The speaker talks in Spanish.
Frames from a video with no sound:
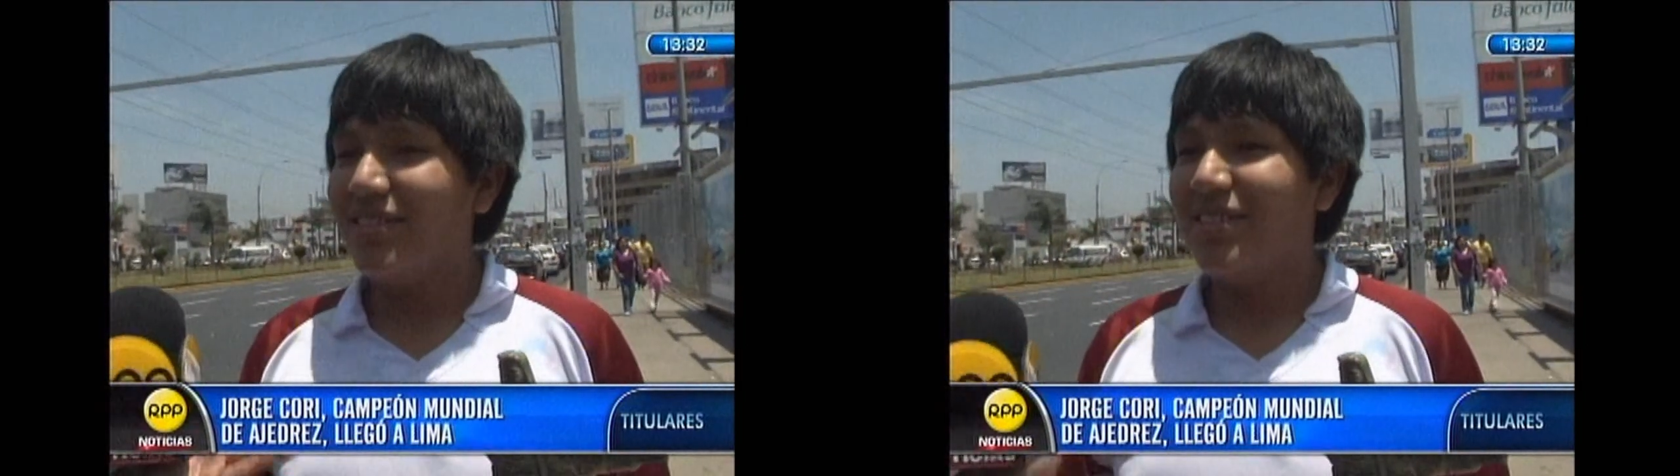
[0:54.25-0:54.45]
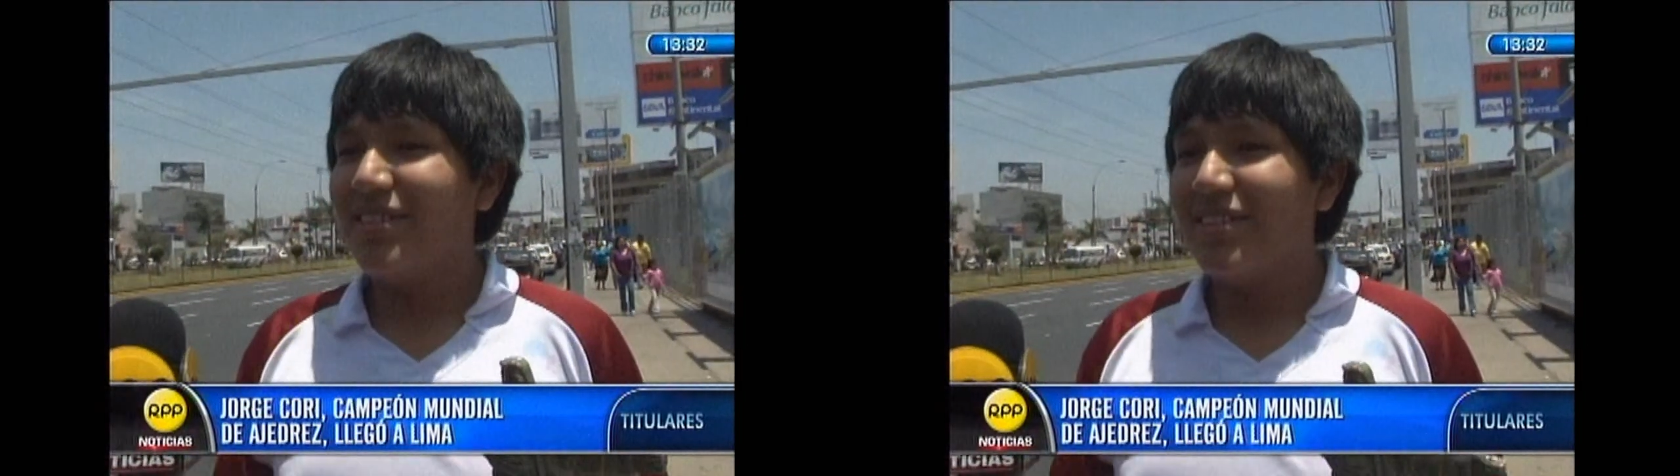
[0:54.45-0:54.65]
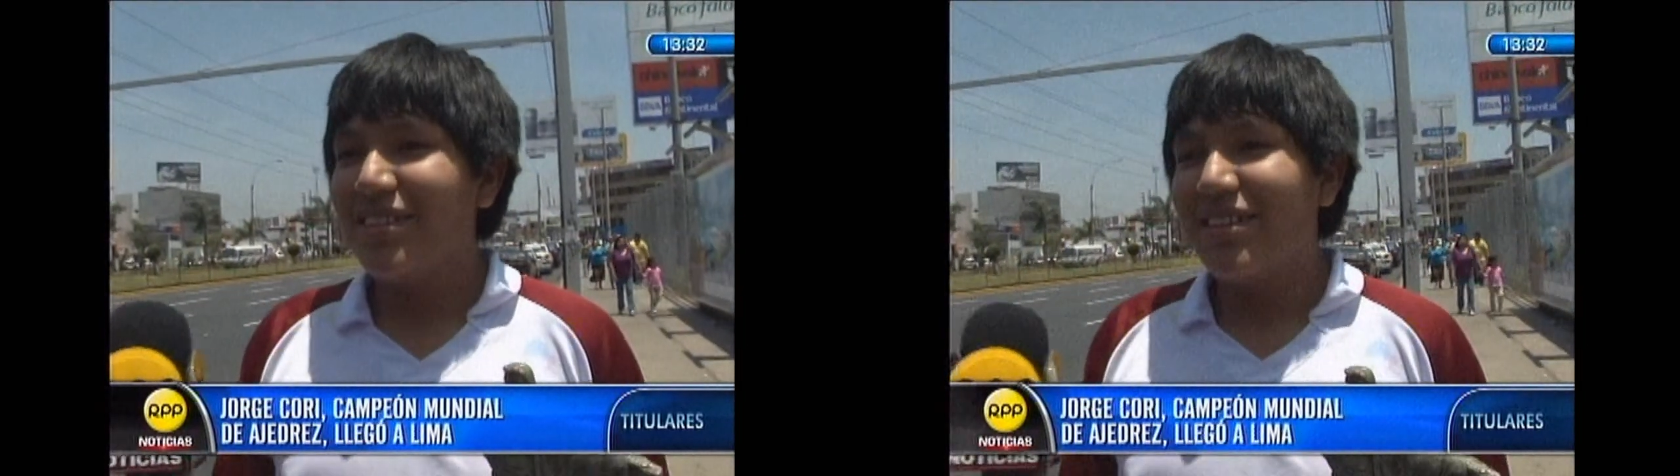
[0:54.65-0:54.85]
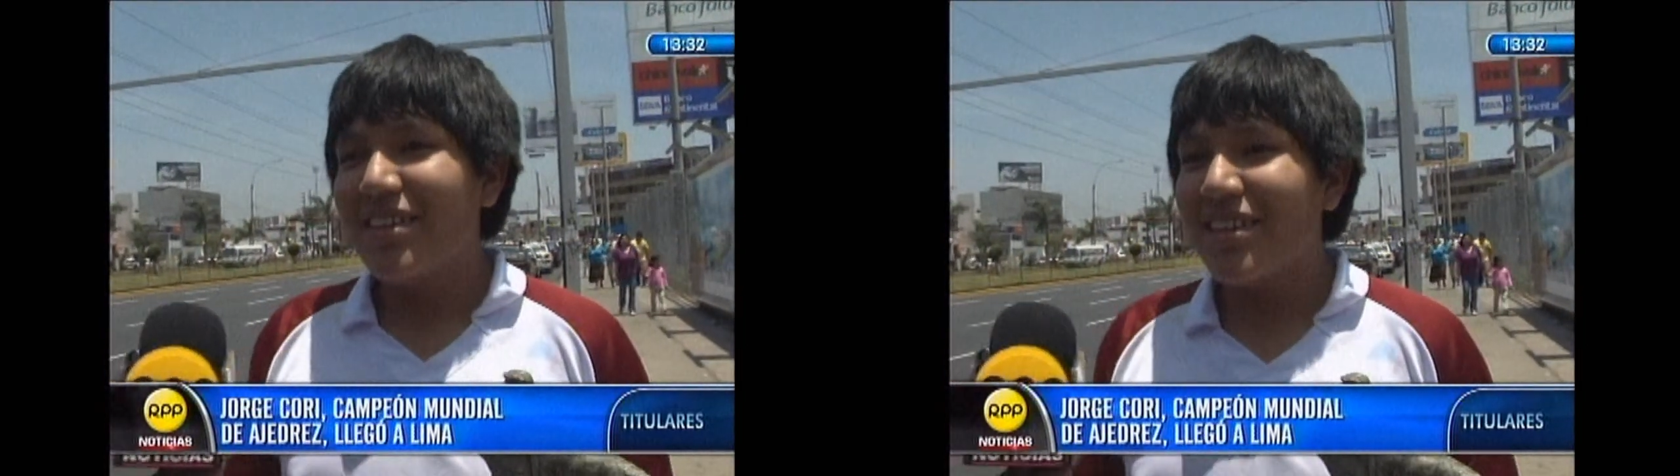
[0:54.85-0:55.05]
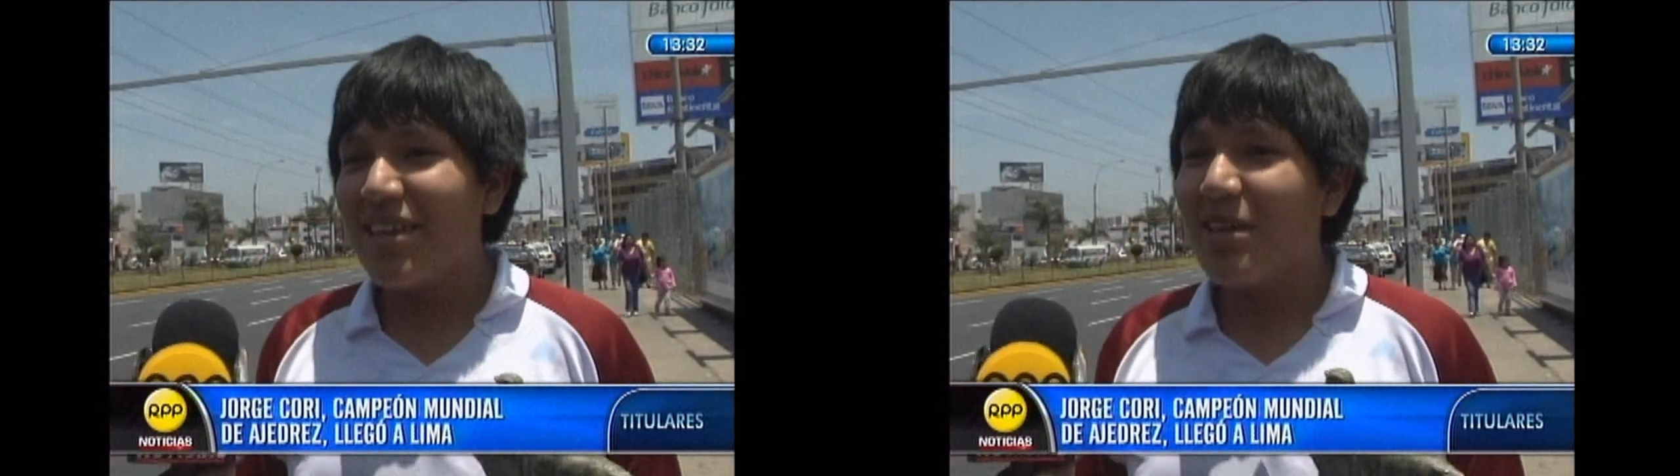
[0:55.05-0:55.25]
¿Cómo le hace,
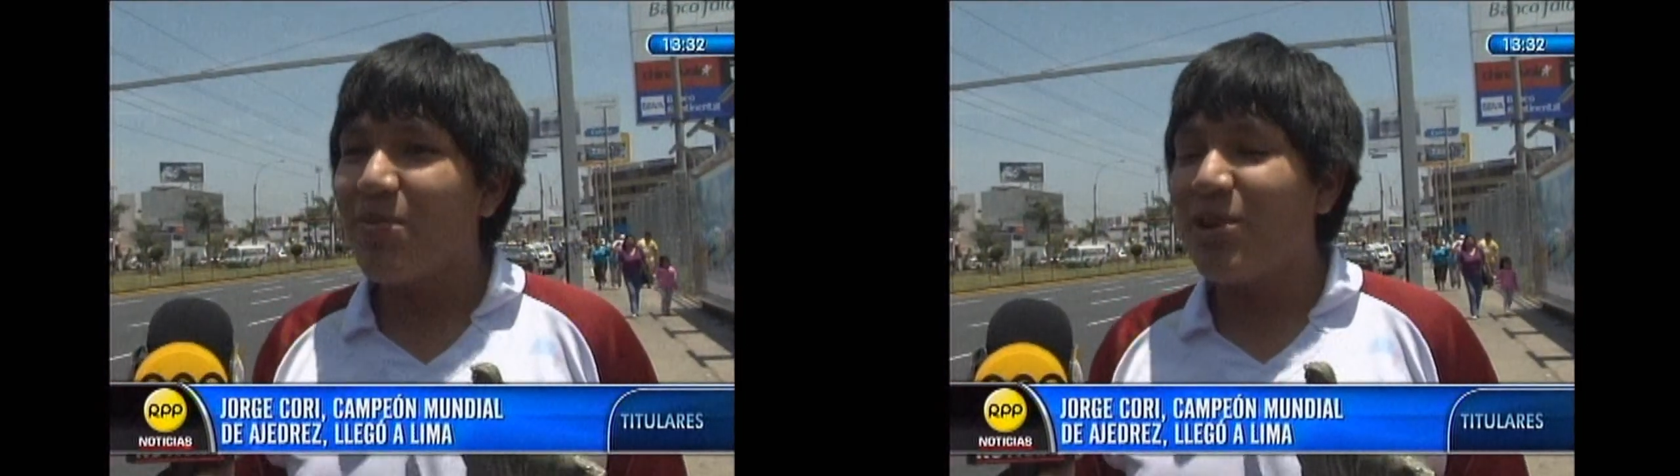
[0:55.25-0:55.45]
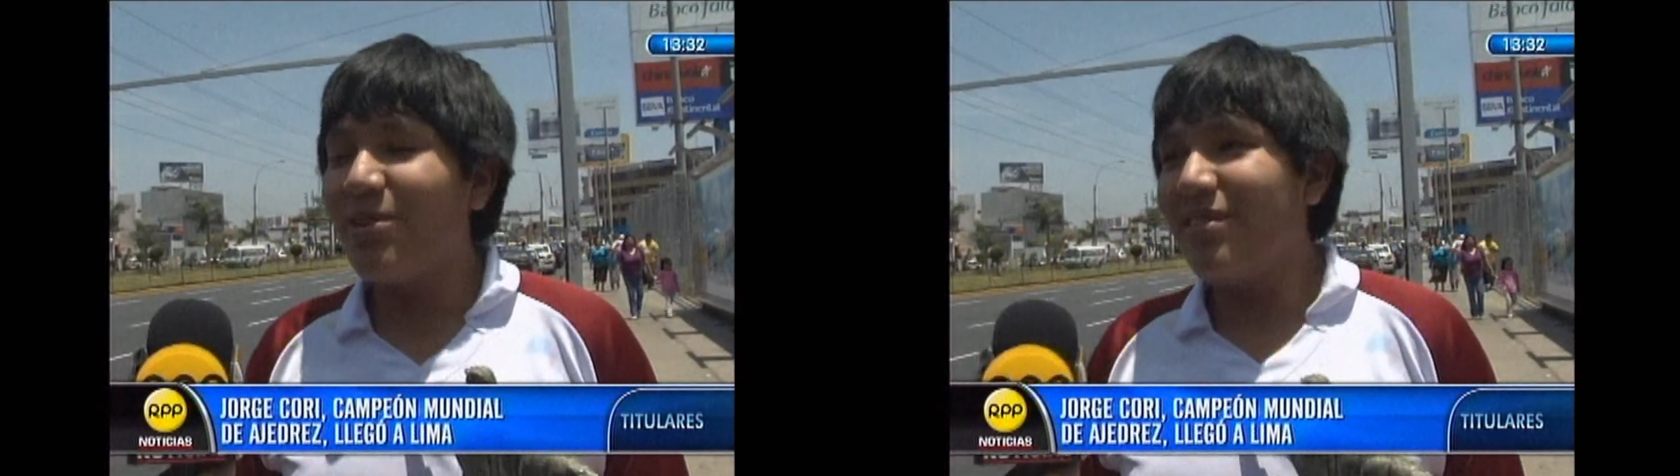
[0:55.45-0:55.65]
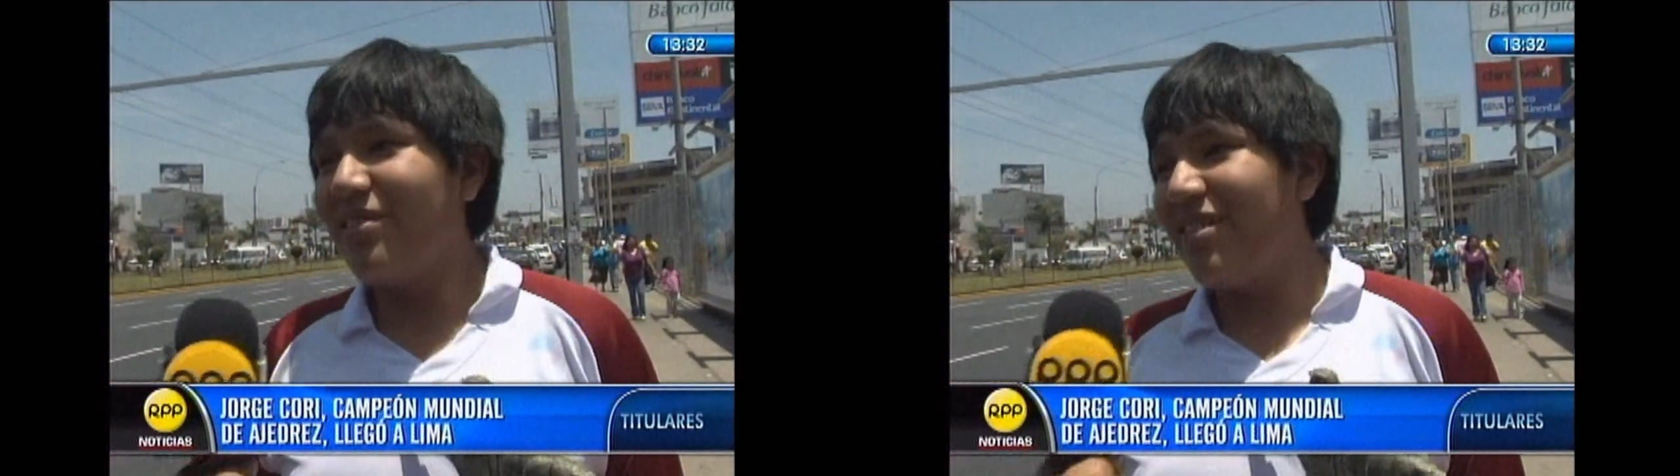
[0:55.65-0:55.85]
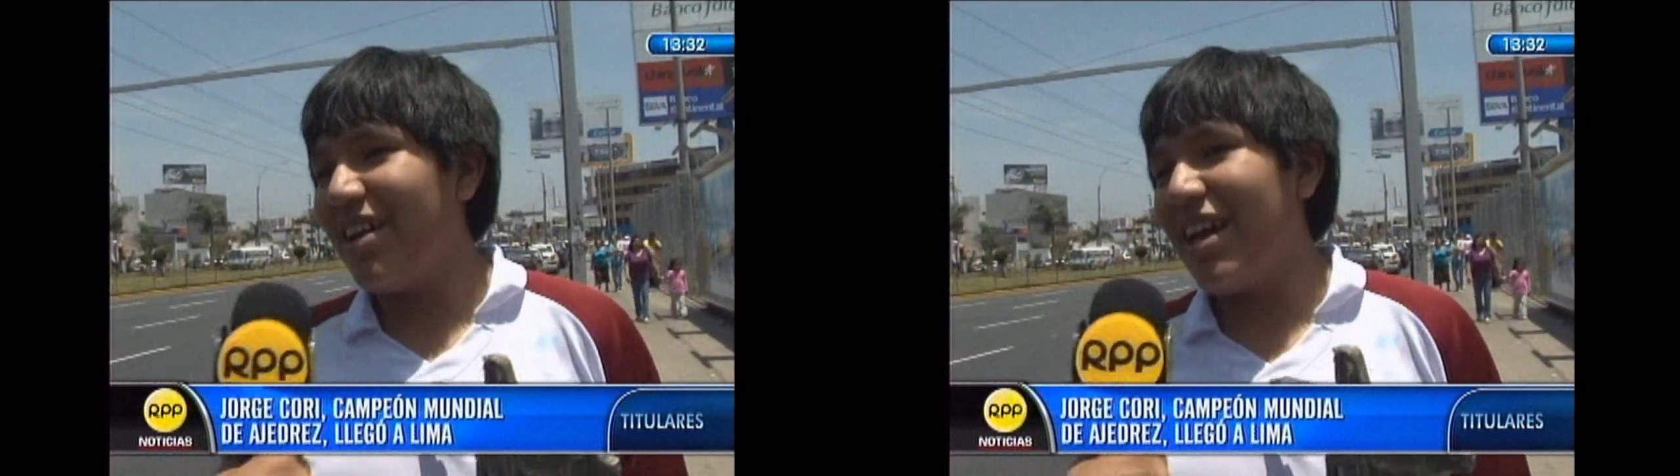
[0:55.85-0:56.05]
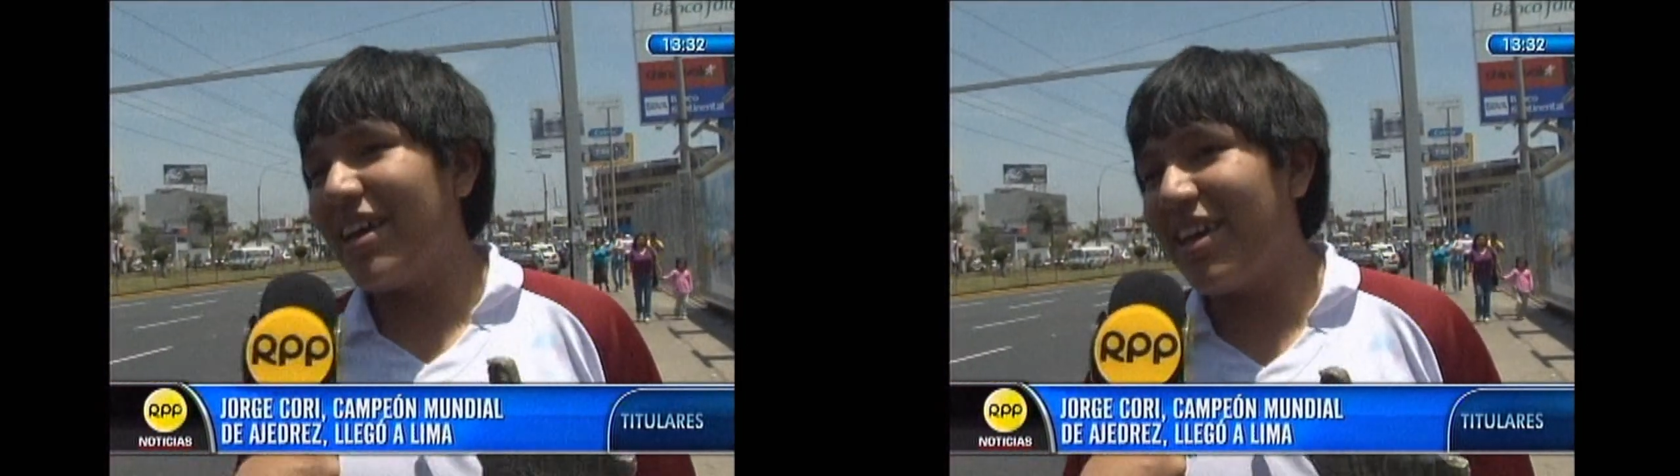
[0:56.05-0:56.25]
Jorge? Y bueno,